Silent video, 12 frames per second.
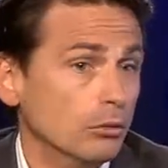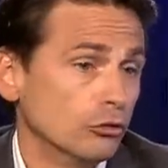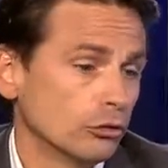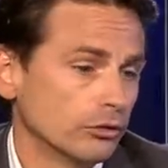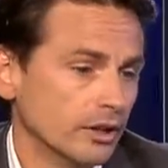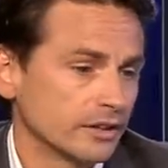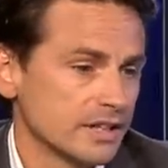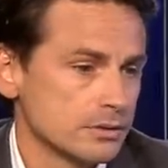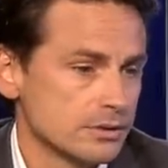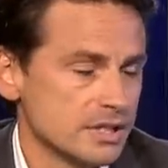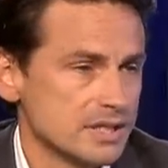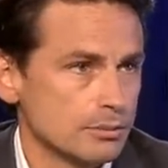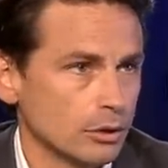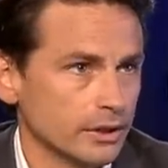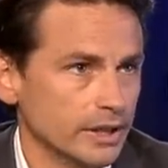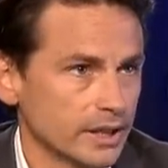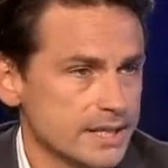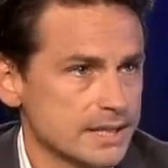parce que être associé, c'est
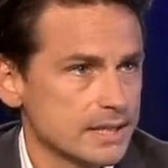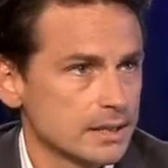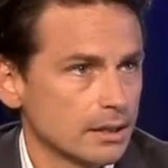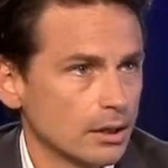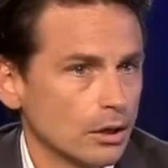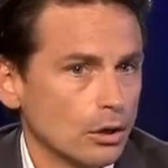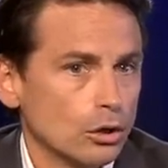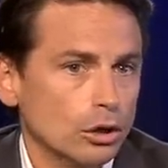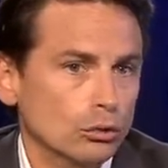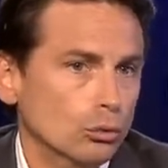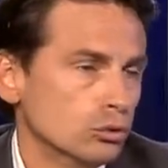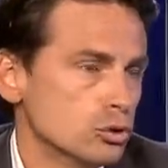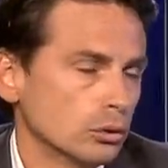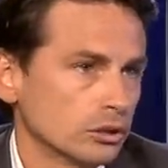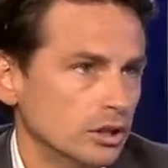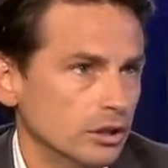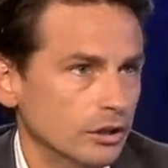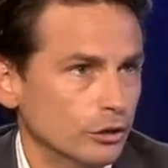prendre des risques, mmh, mmh. et d'autres
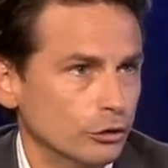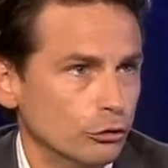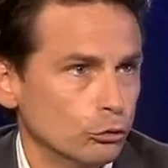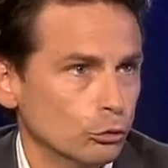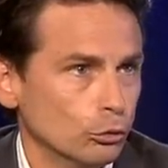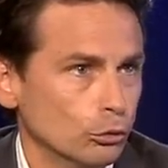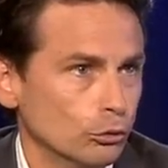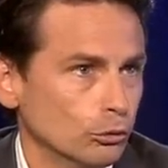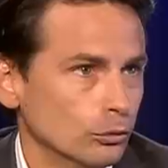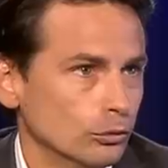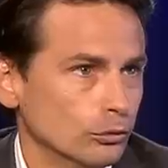gens qui, se,